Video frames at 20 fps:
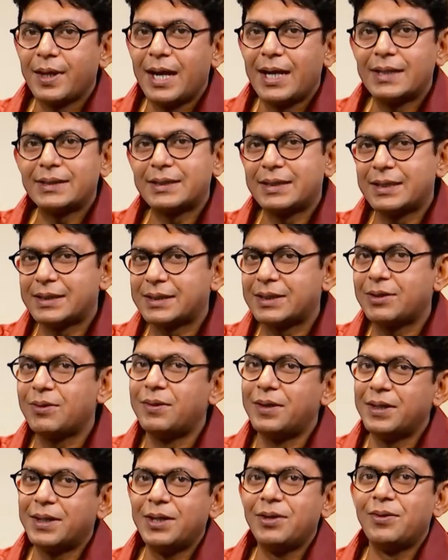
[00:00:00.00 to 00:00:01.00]
হাসতে হাসতে
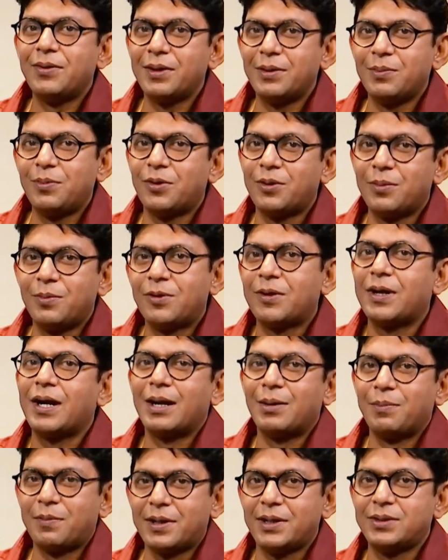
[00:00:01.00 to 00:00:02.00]
অনেকেই অনেক বড় বড়
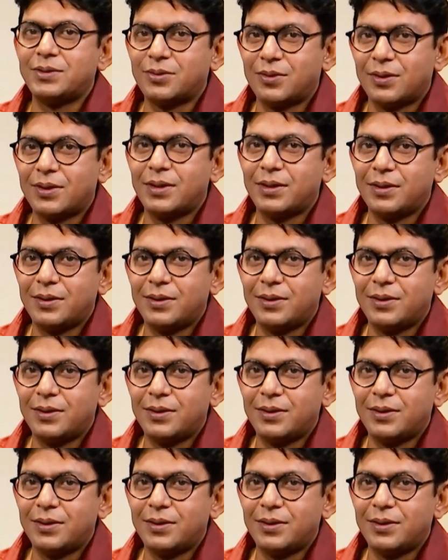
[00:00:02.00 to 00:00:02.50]
খারাপ কাজ করেন